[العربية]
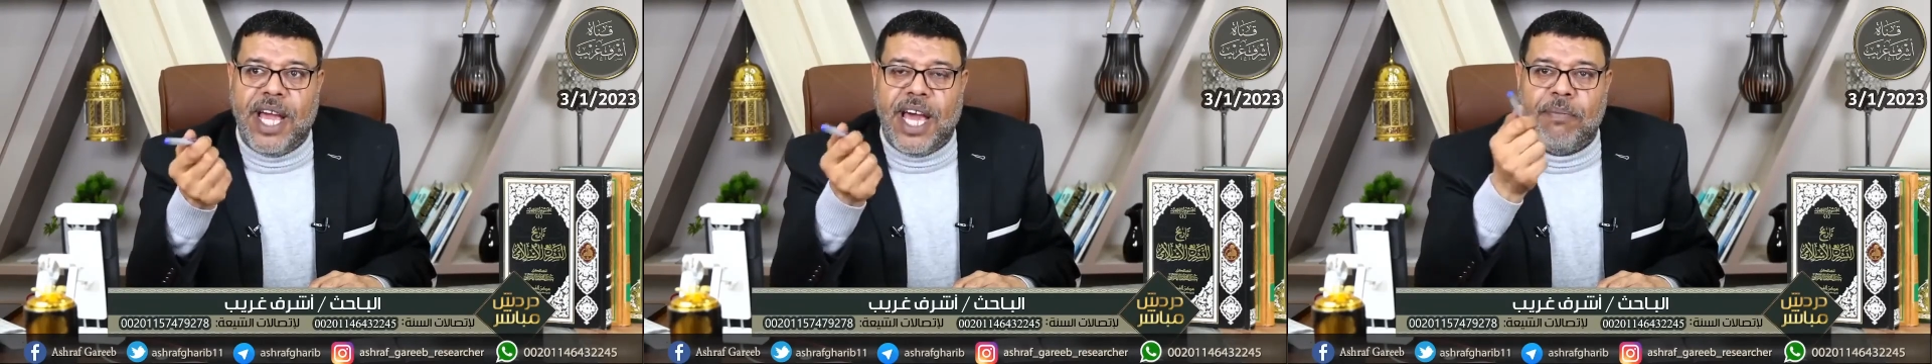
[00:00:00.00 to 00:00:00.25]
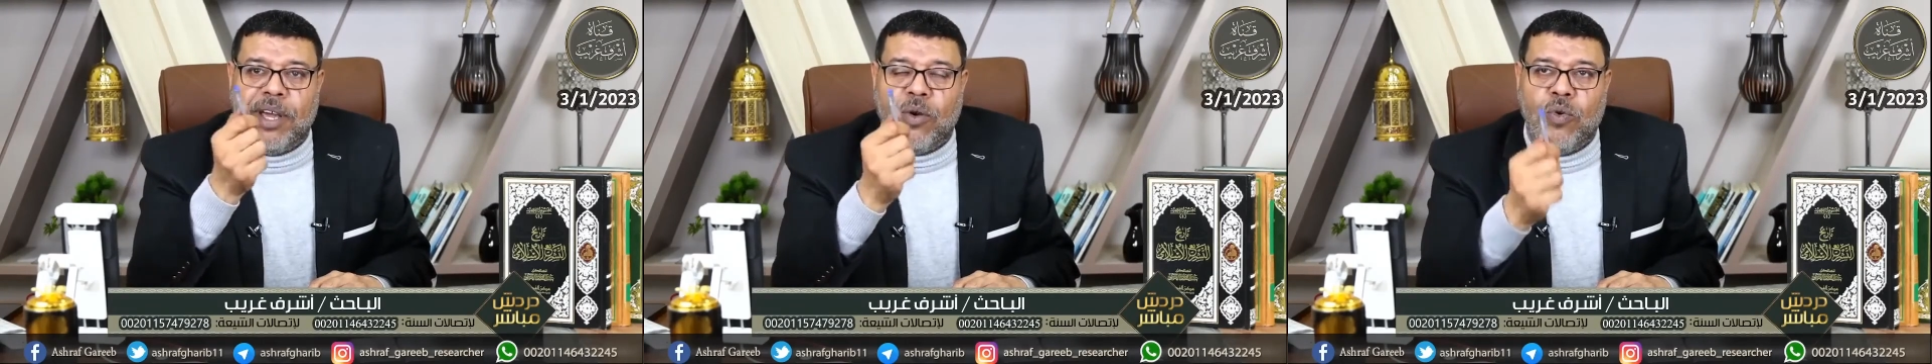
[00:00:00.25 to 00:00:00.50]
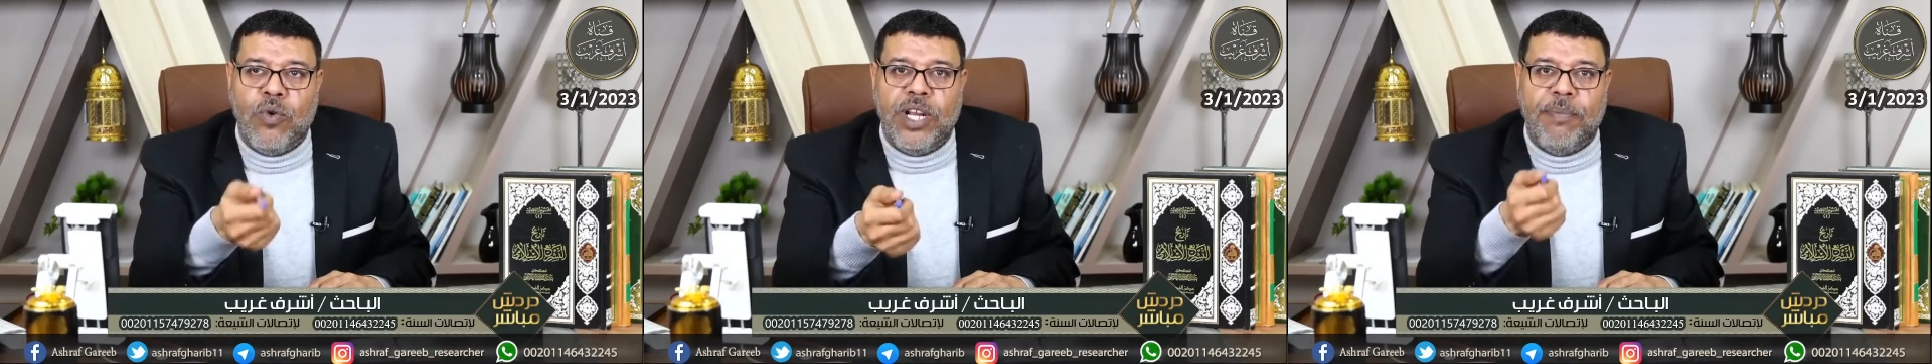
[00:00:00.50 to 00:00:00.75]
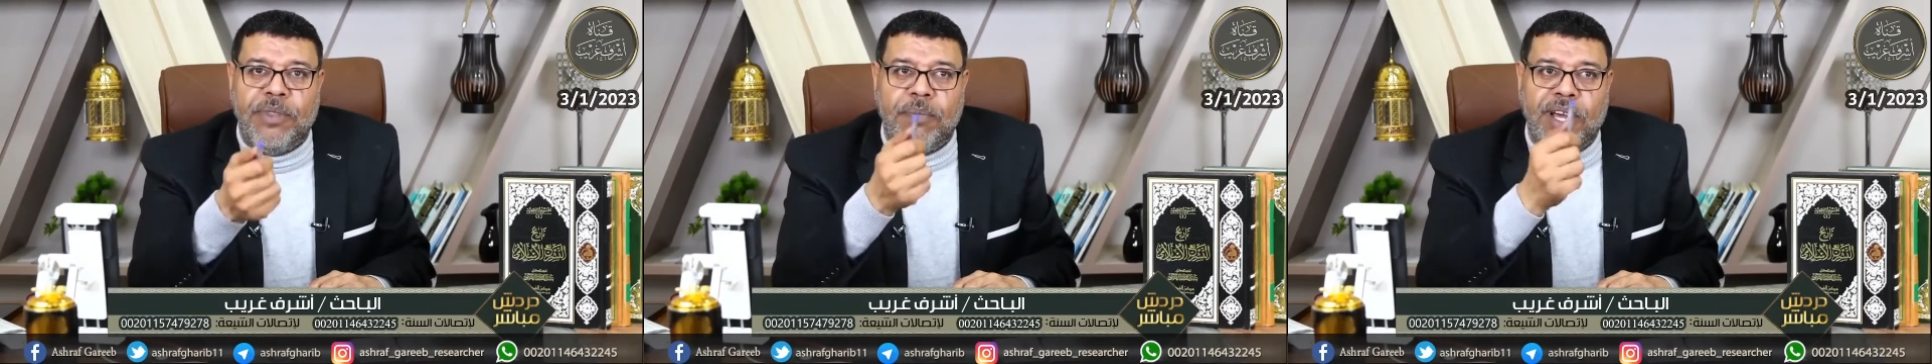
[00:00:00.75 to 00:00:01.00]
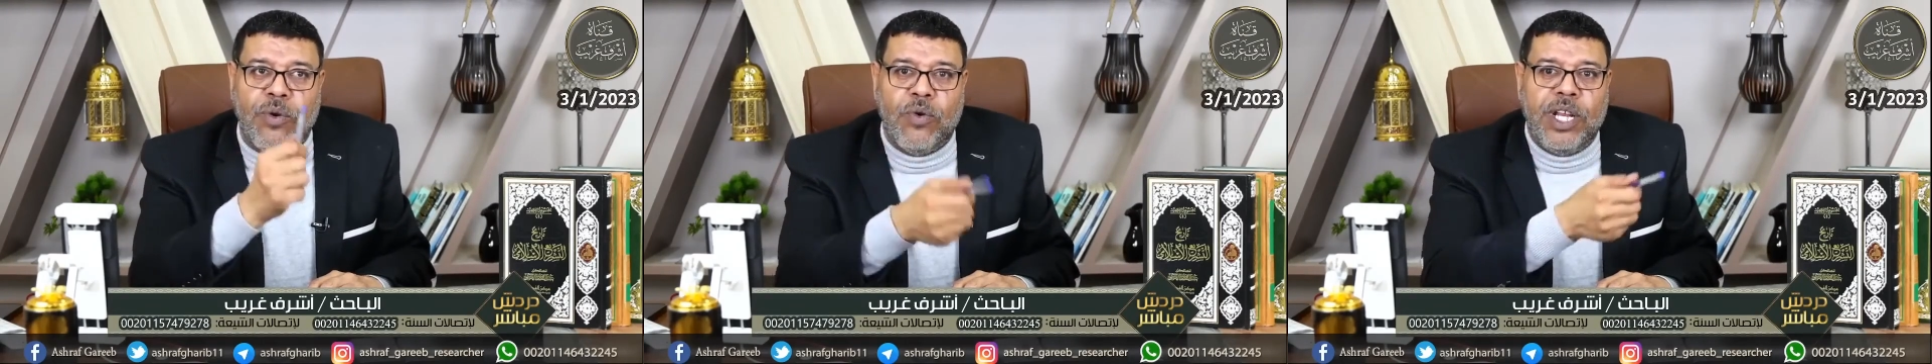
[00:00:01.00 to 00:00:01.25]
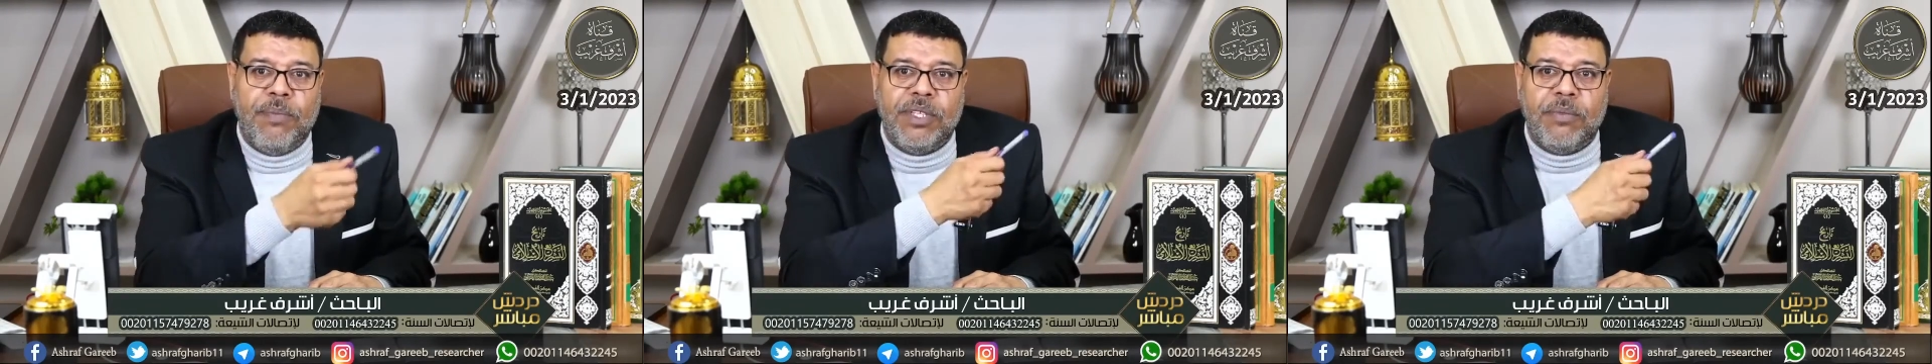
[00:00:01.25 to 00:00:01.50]
عن مجهول ابن
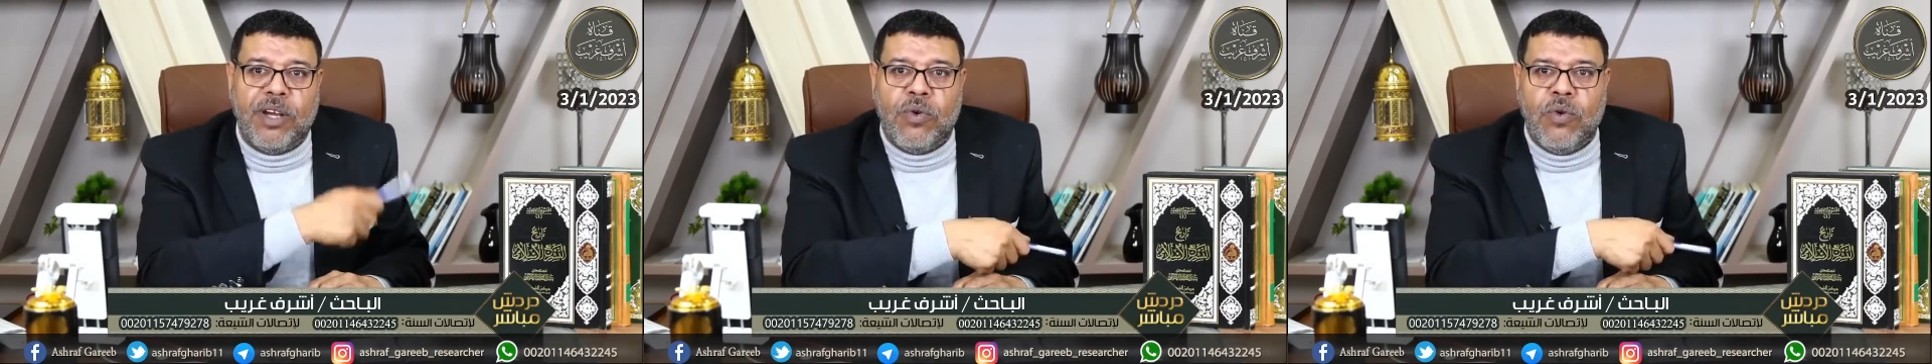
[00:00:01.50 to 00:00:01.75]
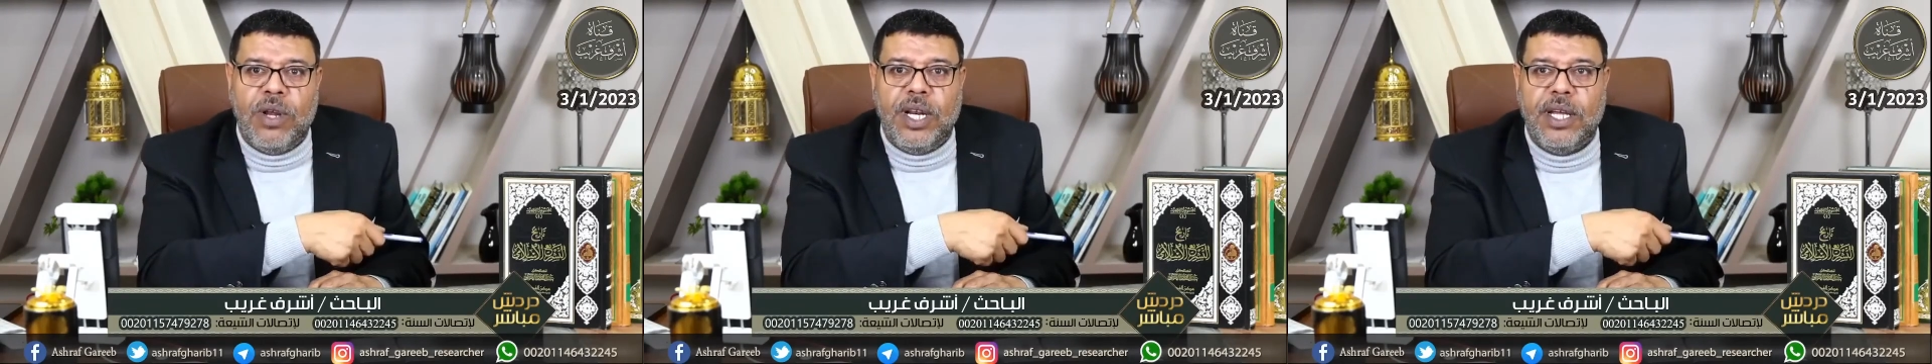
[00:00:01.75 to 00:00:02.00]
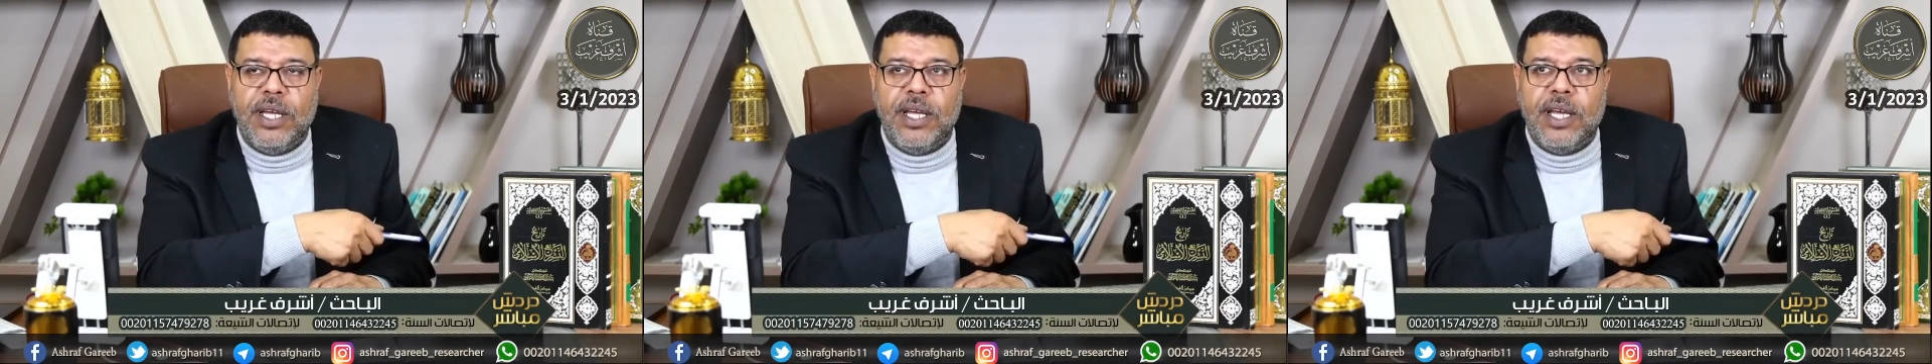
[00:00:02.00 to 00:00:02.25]
مجهول ابن مجهول